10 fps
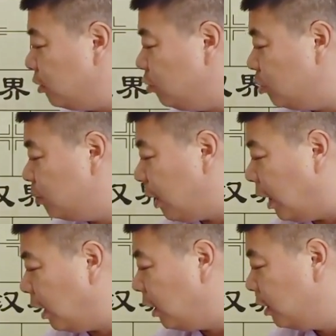路
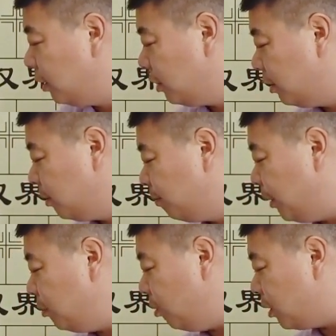马
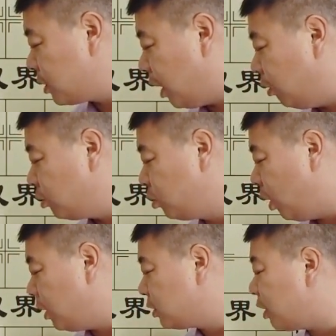奔卧槽
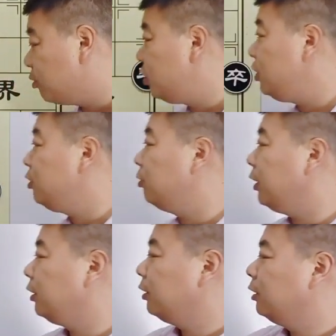创造机
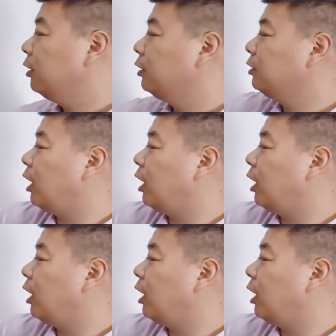会。那